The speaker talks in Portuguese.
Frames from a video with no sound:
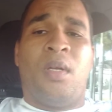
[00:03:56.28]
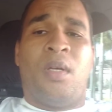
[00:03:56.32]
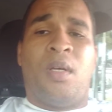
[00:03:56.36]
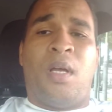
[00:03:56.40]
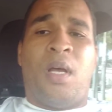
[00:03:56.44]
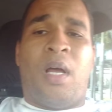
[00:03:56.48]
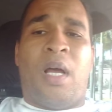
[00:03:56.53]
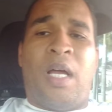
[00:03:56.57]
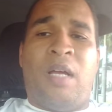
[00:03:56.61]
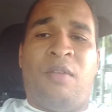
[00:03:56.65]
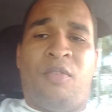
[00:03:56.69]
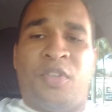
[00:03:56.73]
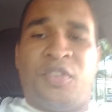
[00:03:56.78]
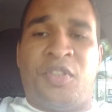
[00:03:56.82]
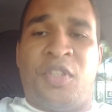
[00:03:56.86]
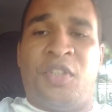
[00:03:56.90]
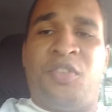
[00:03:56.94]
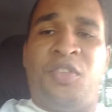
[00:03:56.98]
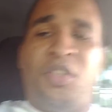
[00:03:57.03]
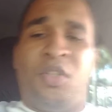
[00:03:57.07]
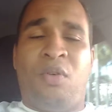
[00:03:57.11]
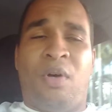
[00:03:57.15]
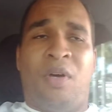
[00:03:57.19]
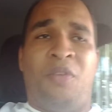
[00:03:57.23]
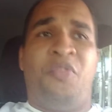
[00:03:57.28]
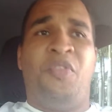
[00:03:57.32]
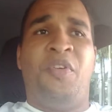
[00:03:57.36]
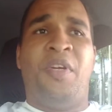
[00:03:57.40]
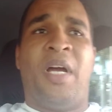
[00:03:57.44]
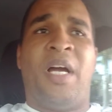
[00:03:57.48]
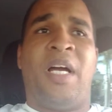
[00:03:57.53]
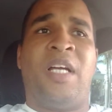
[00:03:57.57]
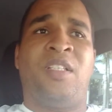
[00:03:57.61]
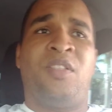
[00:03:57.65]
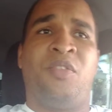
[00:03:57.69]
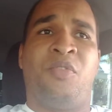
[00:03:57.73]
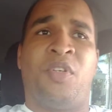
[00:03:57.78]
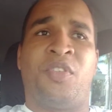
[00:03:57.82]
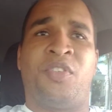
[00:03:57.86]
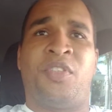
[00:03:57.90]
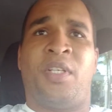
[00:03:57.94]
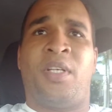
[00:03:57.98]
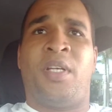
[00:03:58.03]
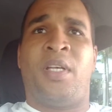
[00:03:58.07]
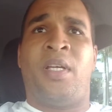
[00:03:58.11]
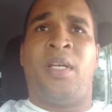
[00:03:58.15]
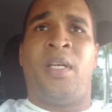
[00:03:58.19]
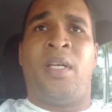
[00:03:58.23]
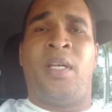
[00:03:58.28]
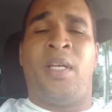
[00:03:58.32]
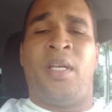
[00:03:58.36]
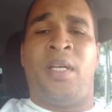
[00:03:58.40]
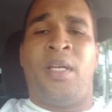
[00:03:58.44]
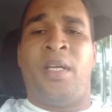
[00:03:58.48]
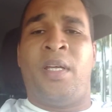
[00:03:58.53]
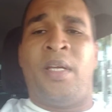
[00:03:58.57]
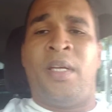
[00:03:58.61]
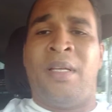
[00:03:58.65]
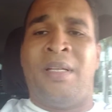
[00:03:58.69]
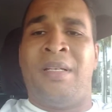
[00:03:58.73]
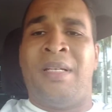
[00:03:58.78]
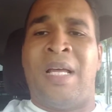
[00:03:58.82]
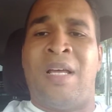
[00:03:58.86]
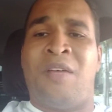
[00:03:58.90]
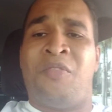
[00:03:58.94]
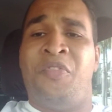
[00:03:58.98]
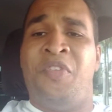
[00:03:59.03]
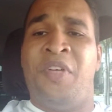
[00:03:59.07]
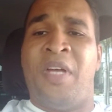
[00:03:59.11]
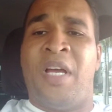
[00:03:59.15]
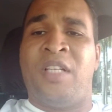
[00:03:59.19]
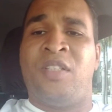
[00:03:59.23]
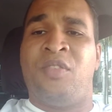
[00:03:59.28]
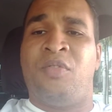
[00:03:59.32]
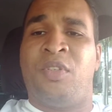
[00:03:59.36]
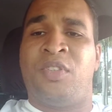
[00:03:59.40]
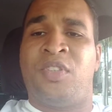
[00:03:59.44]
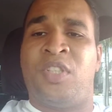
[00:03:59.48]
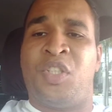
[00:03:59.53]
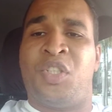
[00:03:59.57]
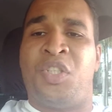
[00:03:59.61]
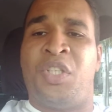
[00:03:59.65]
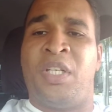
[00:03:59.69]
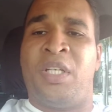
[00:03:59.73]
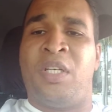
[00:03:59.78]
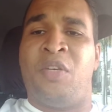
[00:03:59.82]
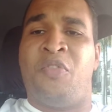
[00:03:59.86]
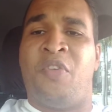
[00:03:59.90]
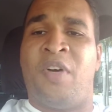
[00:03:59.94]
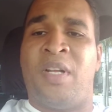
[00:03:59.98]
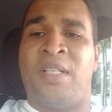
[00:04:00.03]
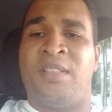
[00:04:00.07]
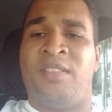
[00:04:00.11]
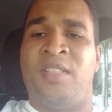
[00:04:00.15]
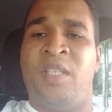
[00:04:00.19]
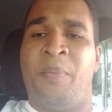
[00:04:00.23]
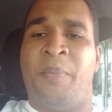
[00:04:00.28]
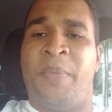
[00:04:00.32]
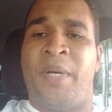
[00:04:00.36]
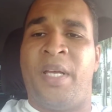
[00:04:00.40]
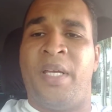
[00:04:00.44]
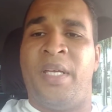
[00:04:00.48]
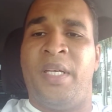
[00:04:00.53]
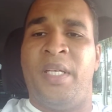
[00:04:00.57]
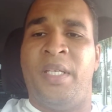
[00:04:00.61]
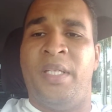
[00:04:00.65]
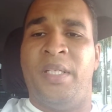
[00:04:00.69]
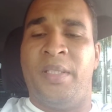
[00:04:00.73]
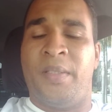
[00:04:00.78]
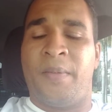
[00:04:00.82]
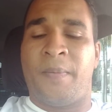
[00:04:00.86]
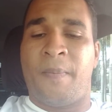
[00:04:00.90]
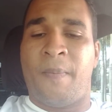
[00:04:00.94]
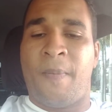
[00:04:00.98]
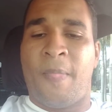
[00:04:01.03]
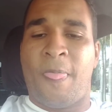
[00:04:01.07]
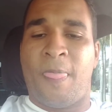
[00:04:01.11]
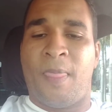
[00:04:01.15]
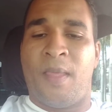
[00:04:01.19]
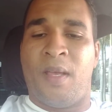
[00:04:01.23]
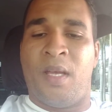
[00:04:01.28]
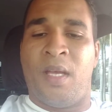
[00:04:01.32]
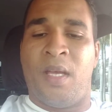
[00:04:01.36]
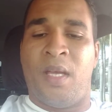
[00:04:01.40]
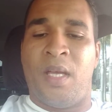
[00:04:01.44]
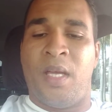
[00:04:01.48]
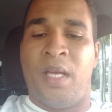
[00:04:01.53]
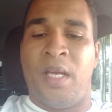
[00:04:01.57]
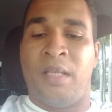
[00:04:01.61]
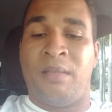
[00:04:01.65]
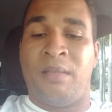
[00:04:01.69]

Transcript: Aí você segue a viagem, você na viagem você chega e fala assim para ele: é,